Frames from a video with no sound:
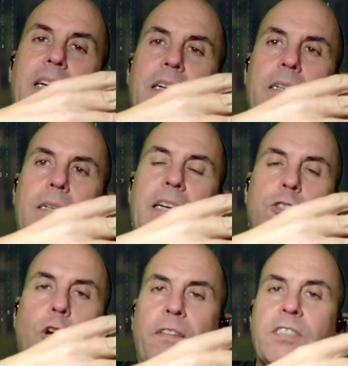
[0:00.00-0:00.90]
eh,
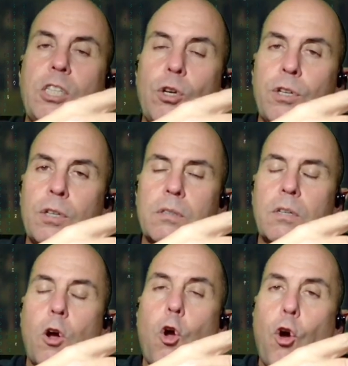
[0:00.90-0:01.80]
entorno de escritorio
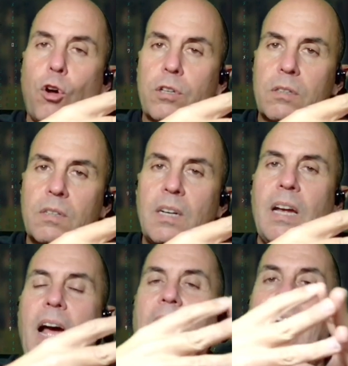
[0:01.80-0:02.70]
con
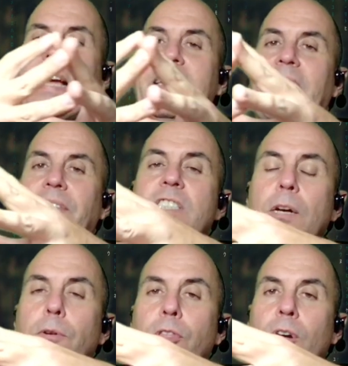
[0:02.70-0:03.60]
aquella
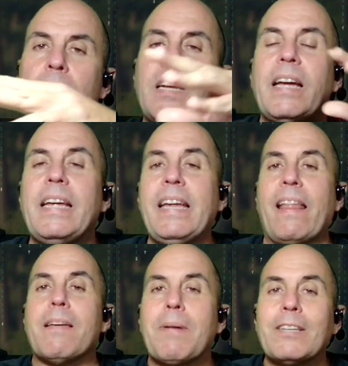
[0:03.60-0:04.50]
distribución y
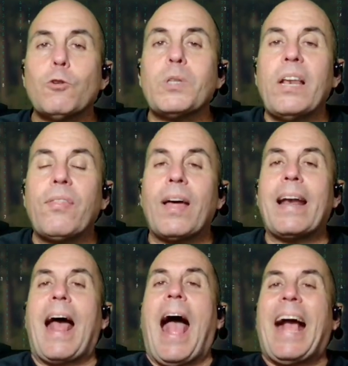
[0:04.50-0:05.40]
además
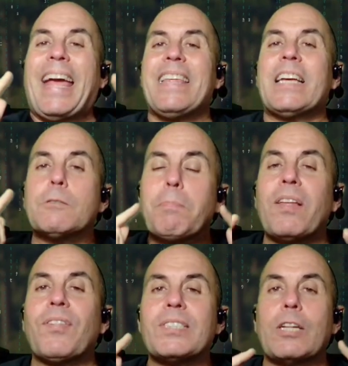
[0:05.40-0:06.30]
utilizar aquellas
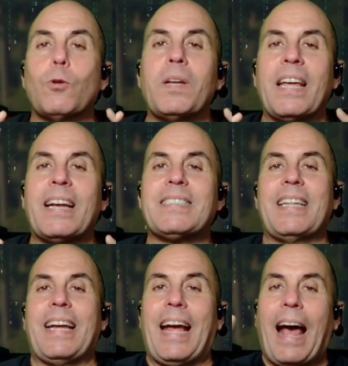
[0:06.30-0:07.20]
piezas que tú quieras
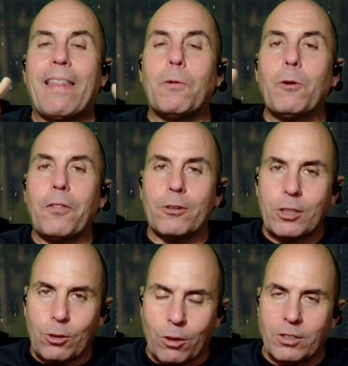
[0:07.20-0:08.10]
de cada uno de los
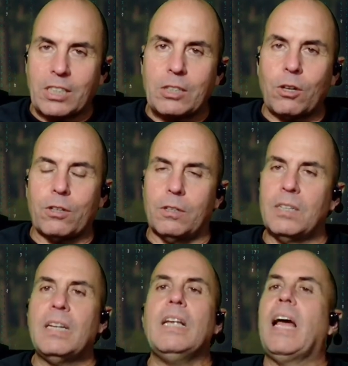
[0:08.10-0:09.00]
entornos de escritorio.
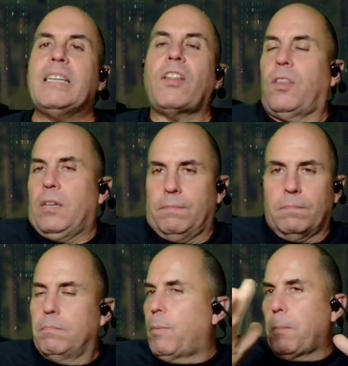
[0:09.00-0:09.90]
Es decir,
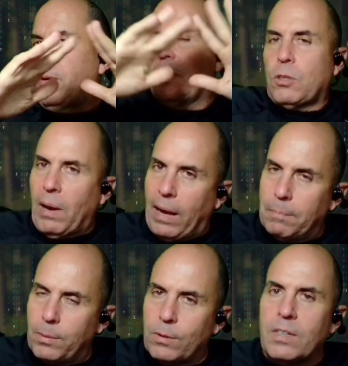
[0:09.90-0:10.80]
por ponerte un
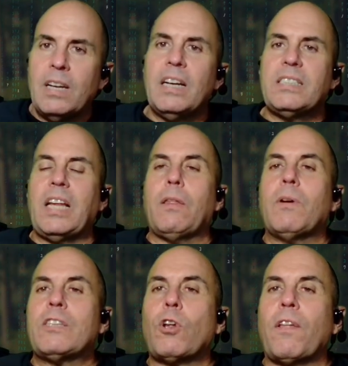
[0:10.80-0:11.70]
ejemplo, si de
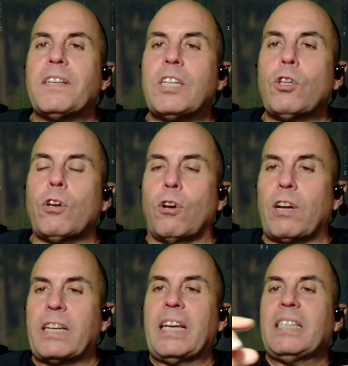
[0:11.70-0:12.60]
un entorno de escritorio lo
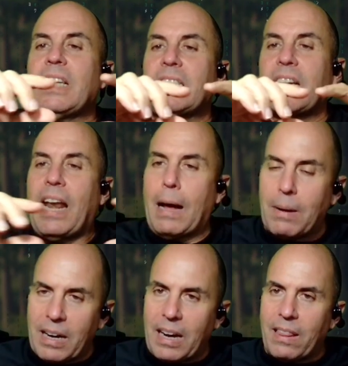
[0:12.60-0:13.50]
que quieres es la
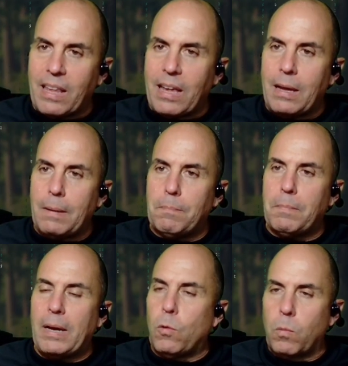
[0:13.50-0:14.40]
barra de
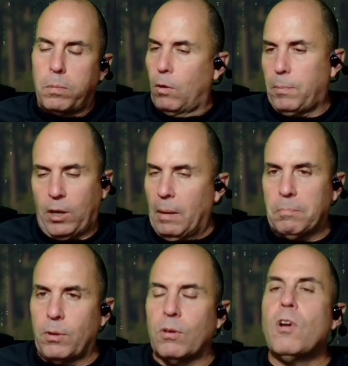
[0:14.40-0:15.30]
menú, por
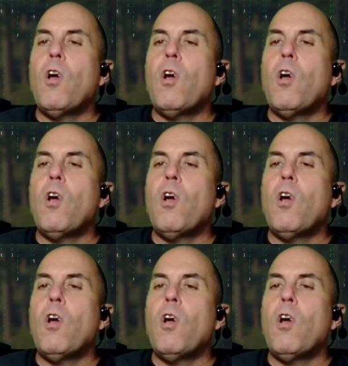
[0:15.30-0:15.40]
ejemplo,